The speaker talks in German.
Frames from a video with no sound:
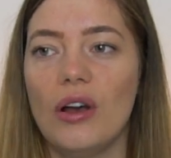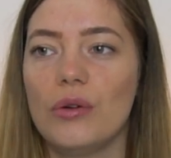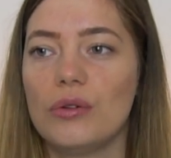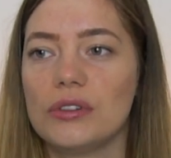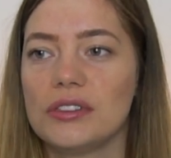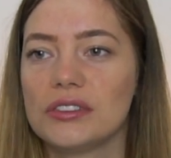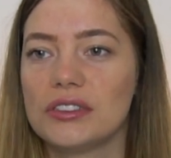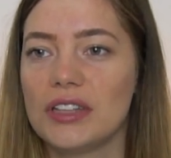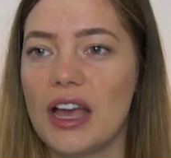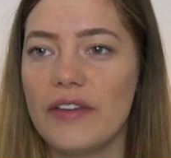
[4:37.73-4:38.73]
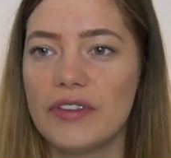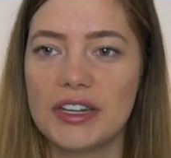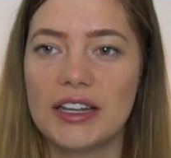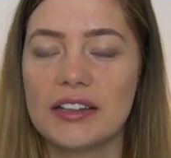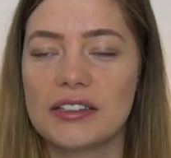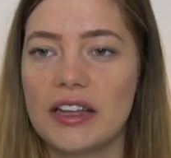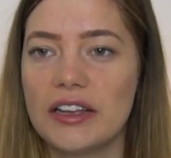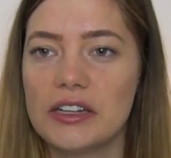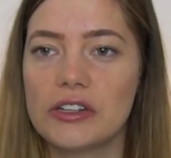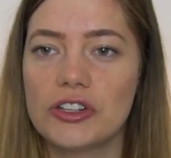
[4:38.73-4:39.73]
und ja, einfach den ganzen
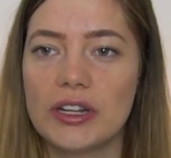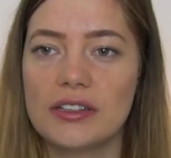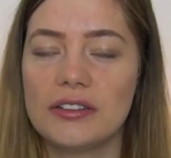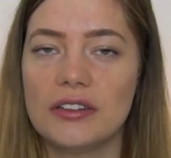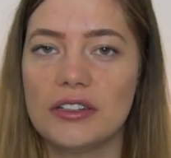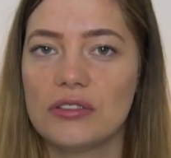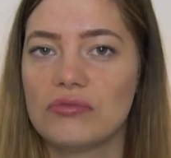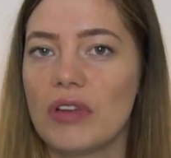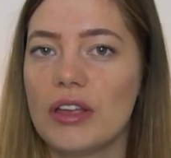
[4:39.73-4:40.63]
Einladungsstress nicht.